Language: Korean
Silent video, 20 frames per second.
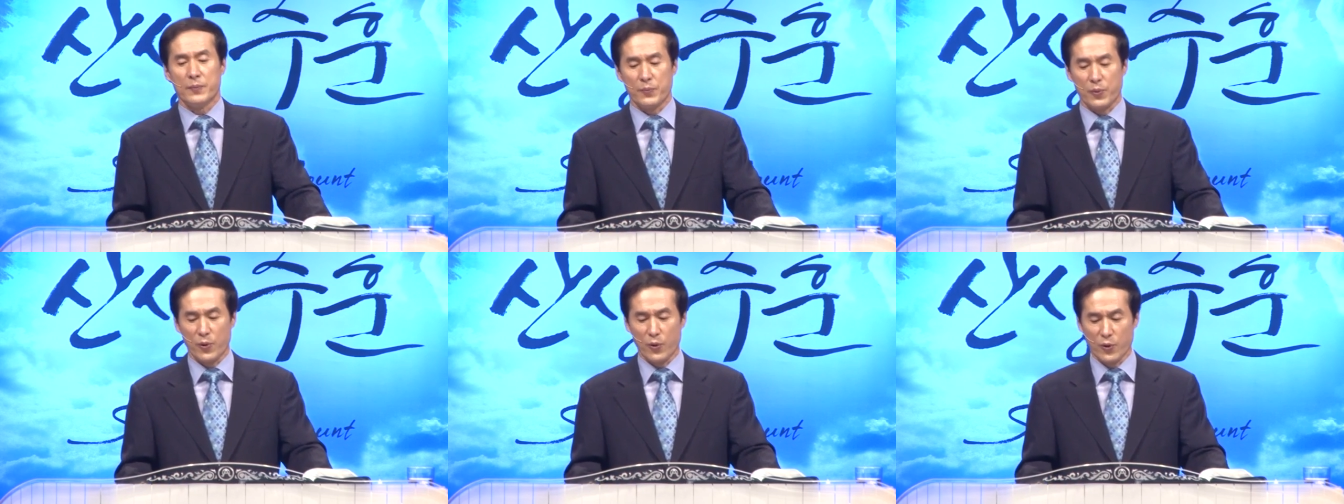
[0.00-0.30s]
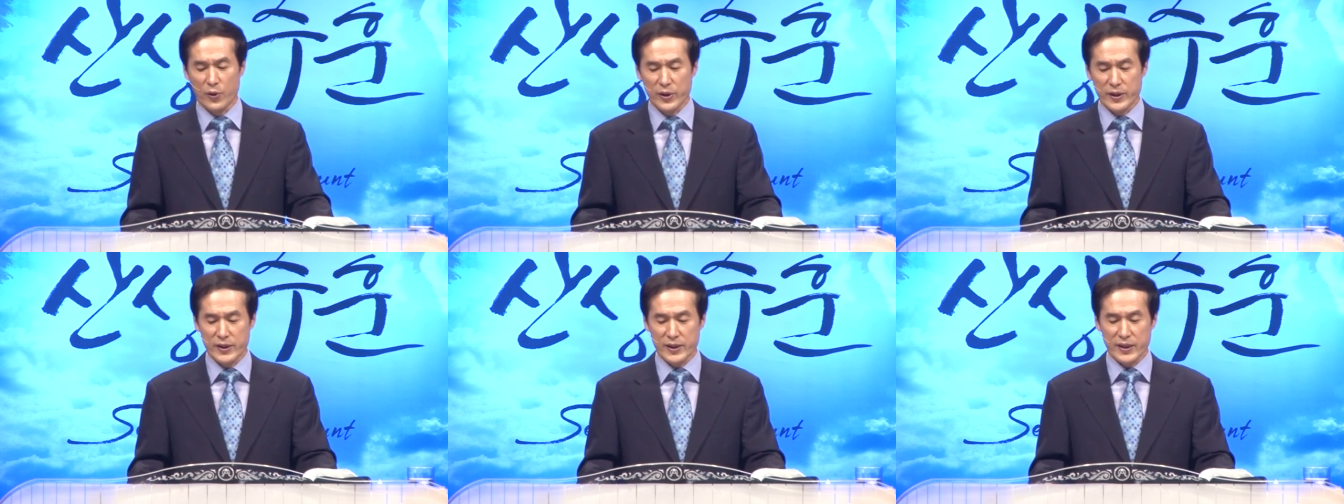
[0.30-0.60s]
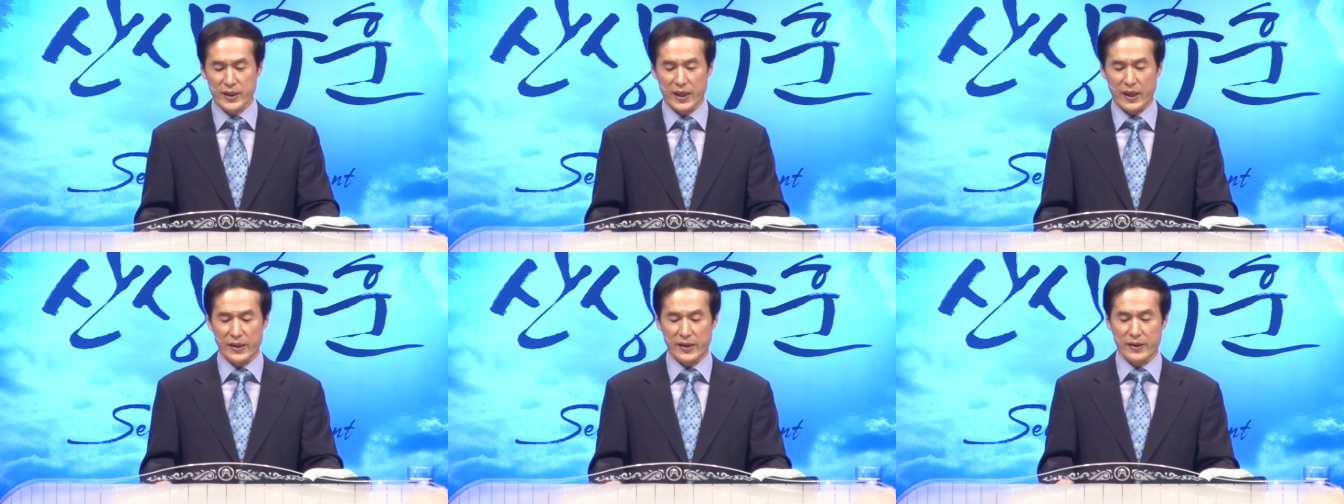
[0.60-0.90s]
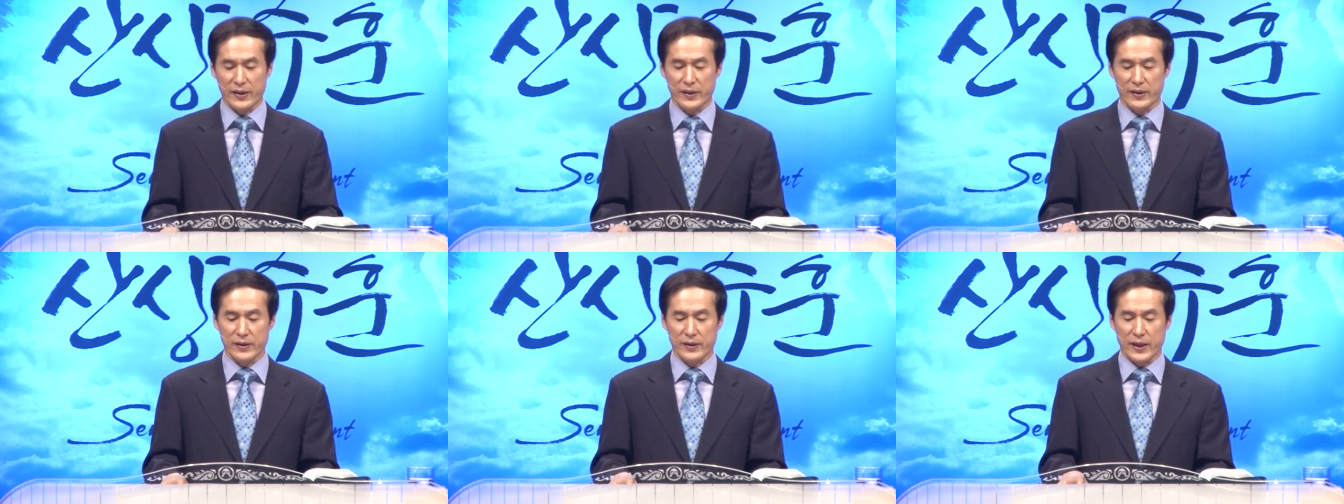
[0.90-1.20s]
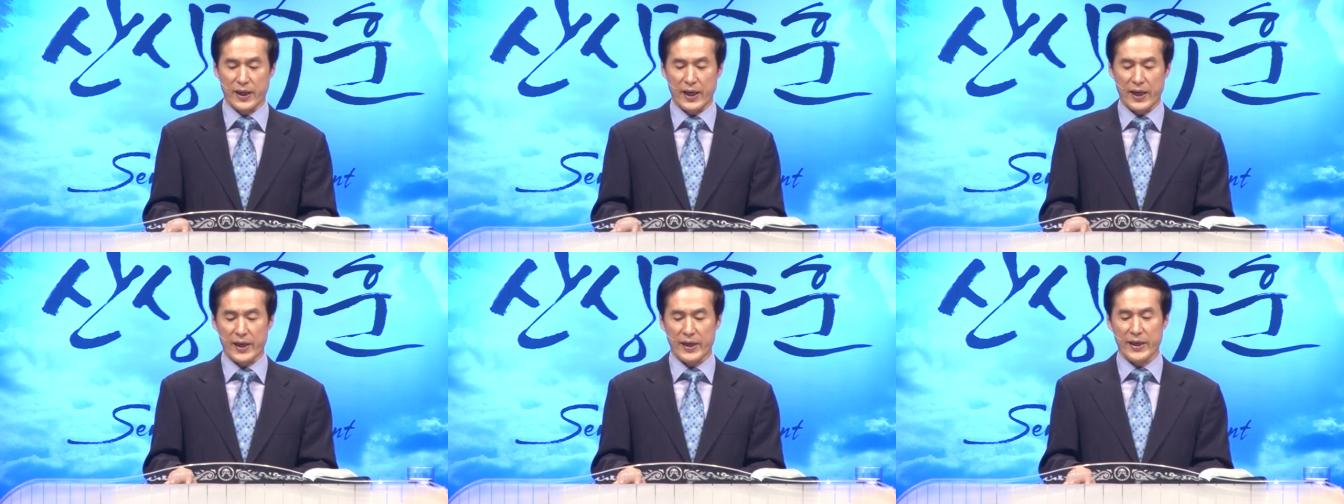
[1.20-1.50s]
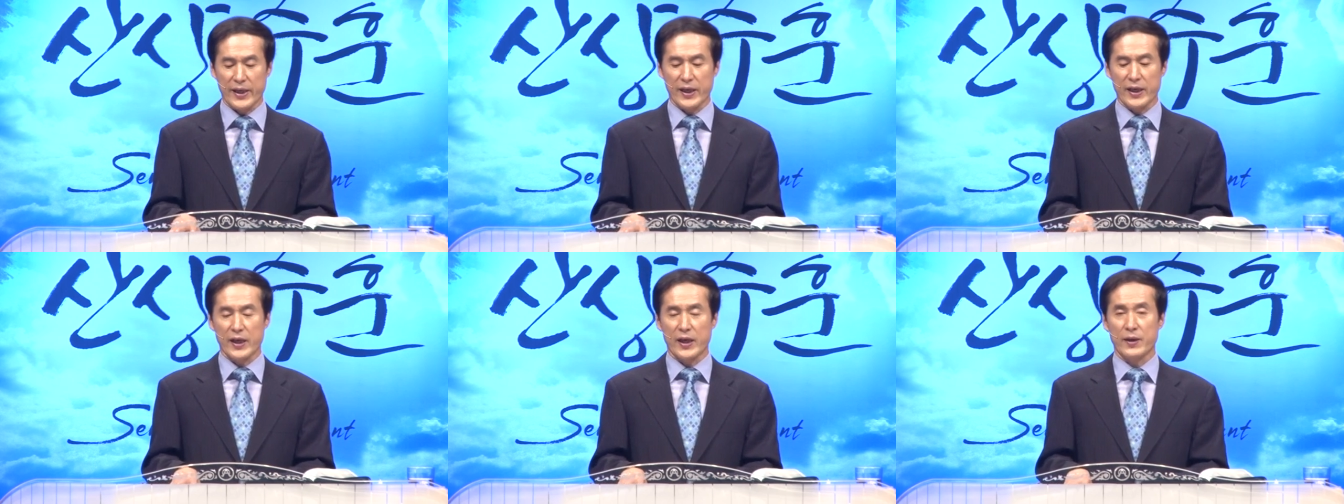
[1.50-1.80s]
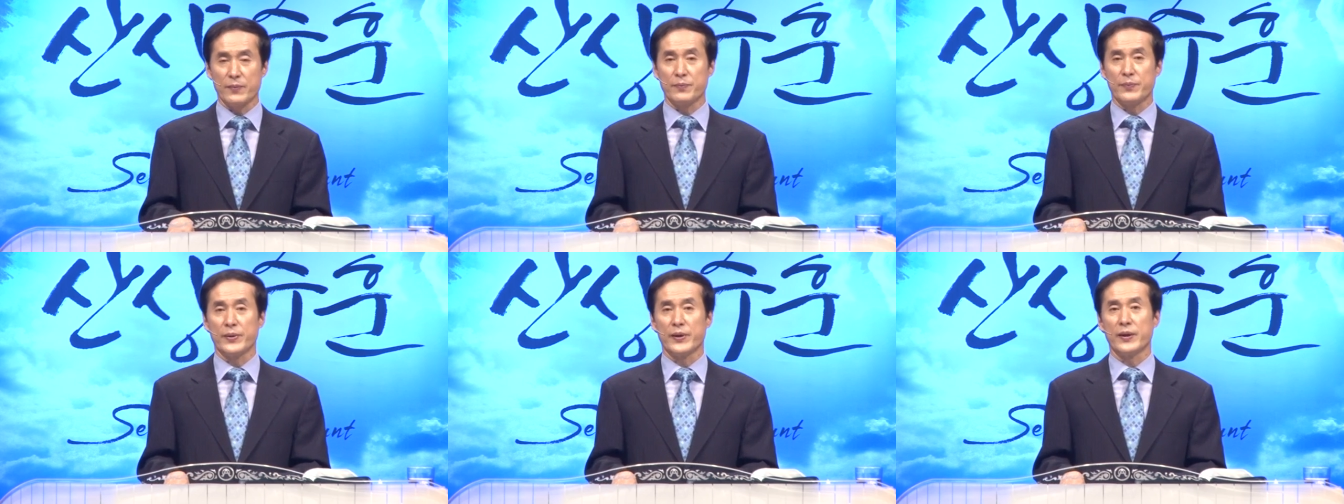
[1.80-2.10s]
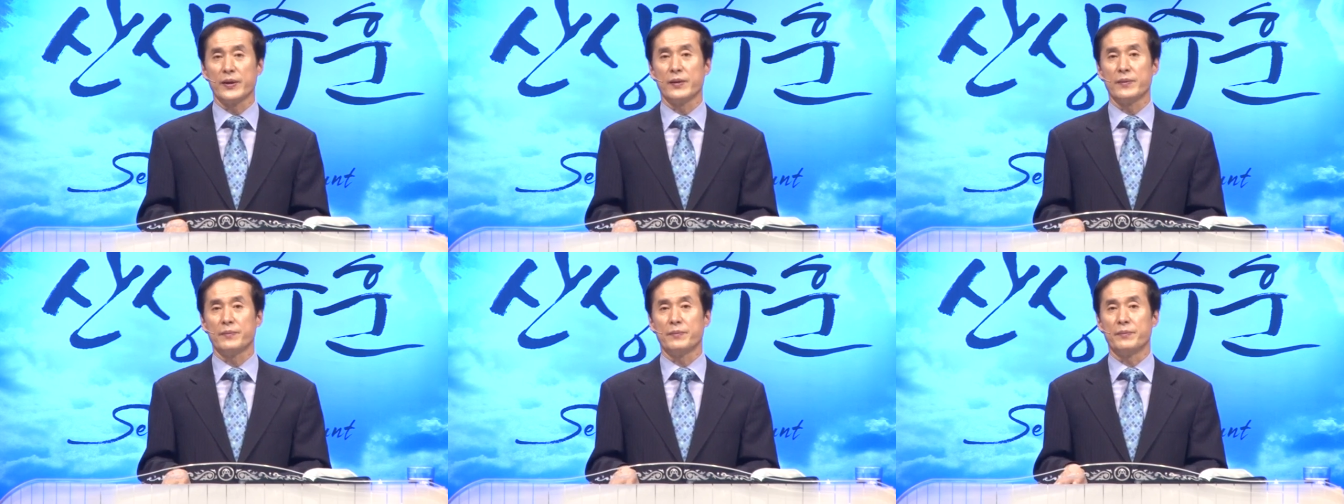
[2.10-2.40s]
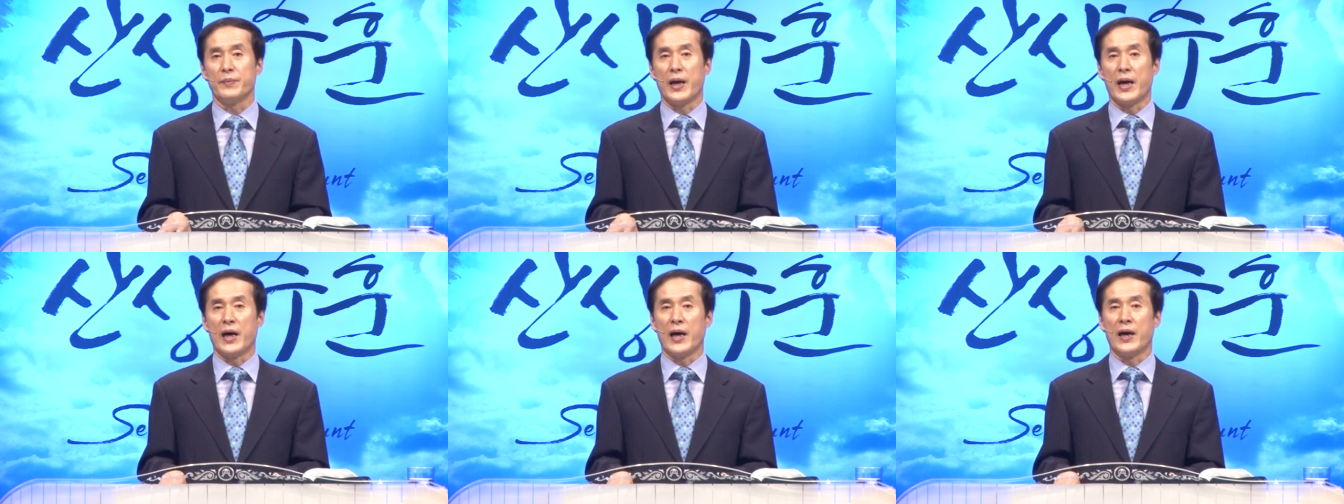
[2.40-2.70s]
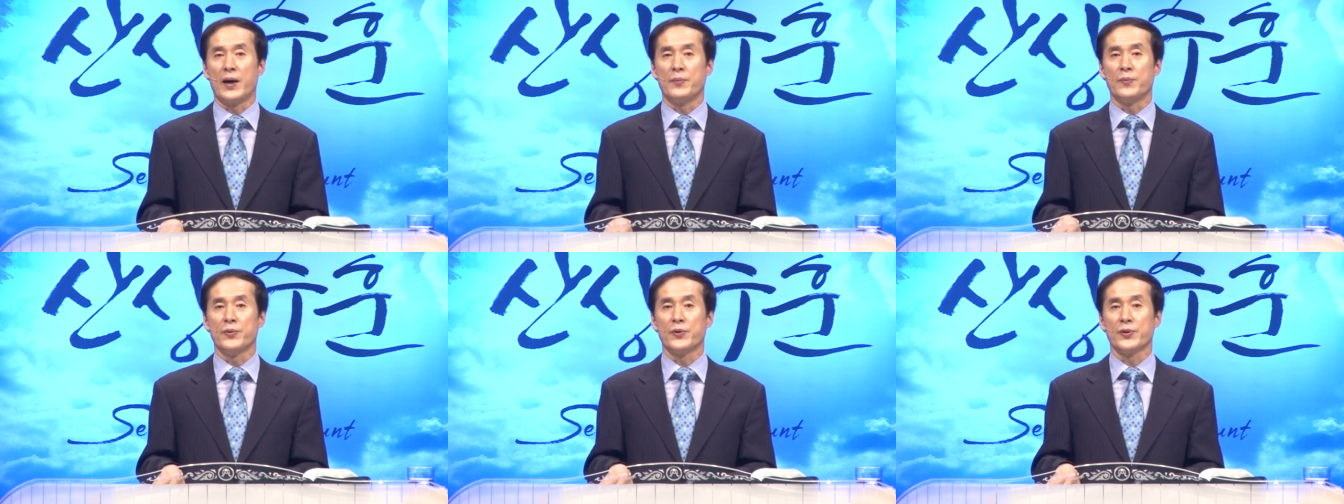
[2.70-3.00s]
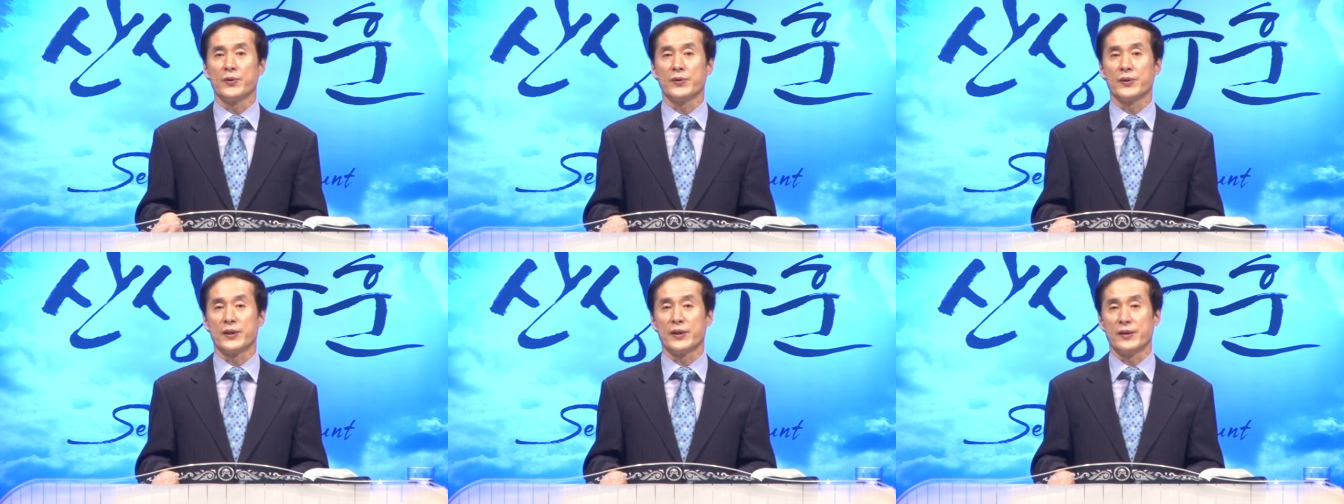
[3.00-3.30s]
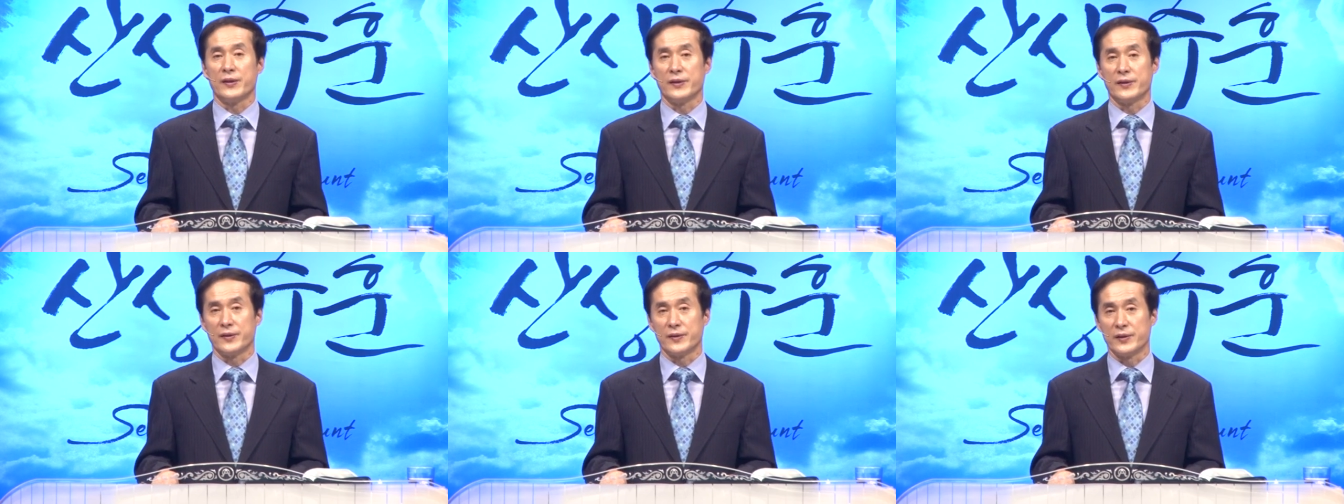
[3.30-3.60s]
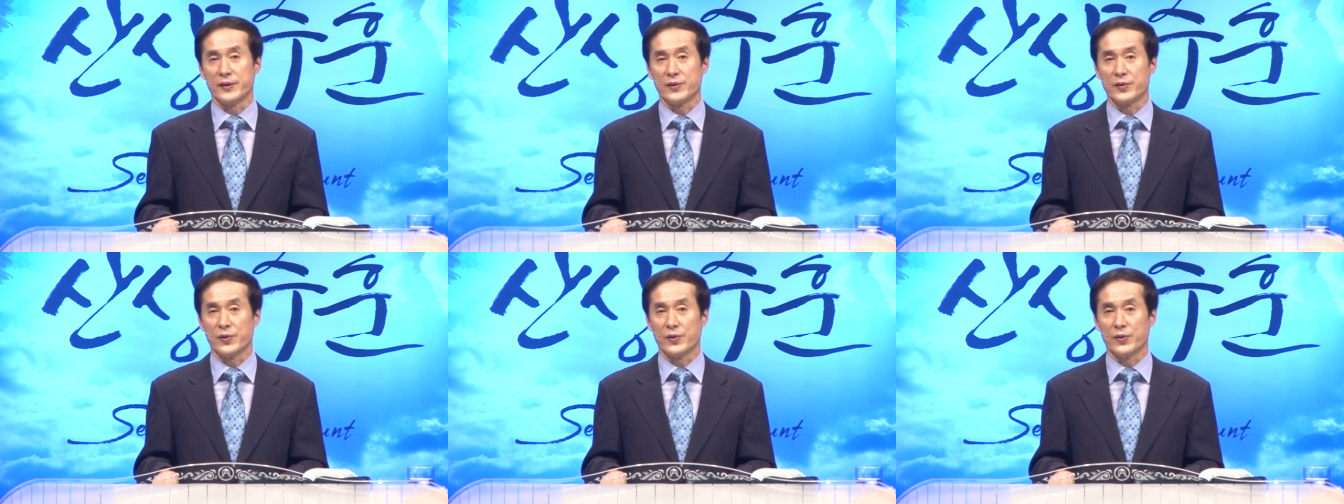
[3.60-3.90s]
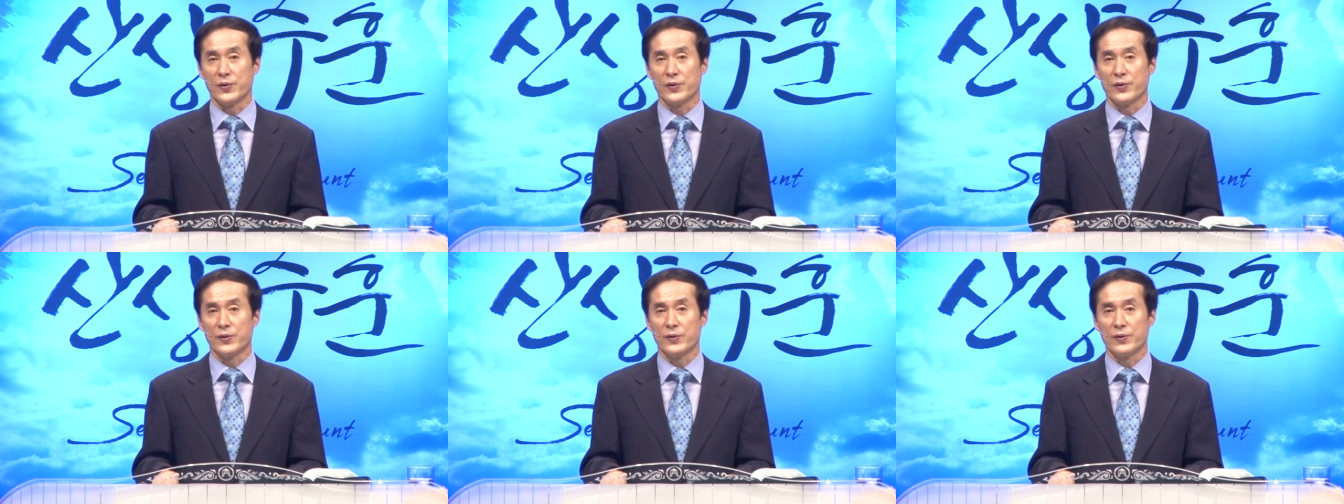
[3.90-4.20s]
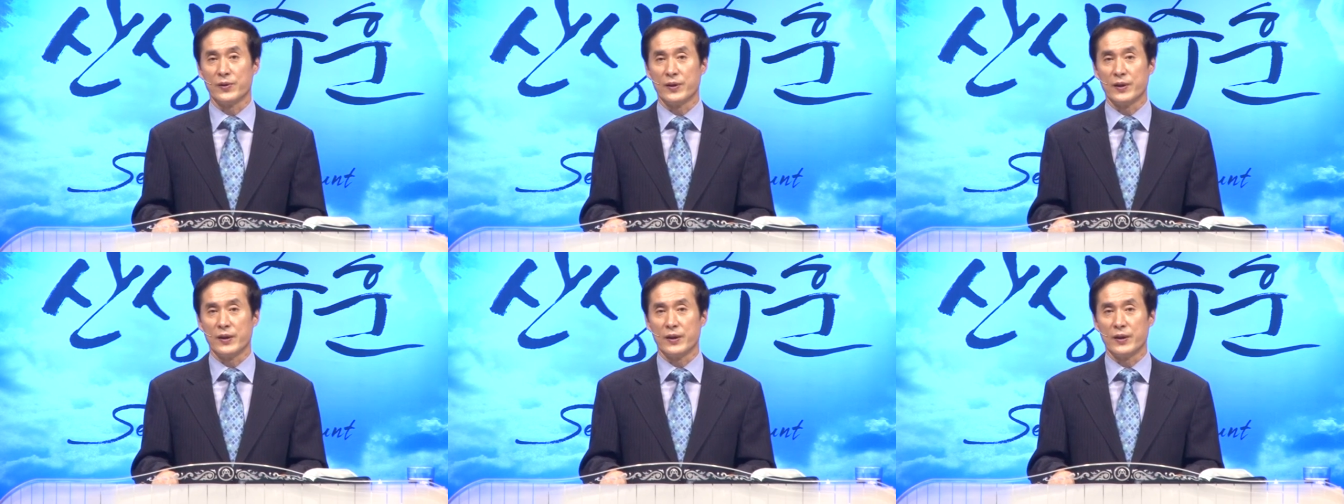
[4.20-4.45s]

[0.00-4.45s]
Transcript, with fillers: 보이지 않는 하나님 앞에 마음으로 드리는 의고